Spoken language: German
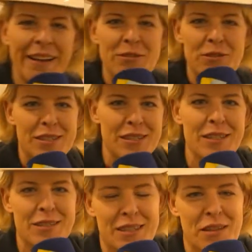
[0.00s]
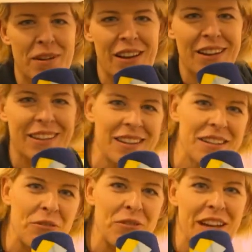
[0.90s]
Also es ist das Thema
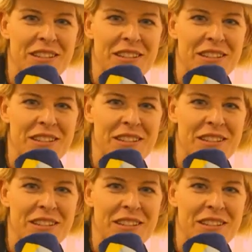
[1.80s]
Kinder und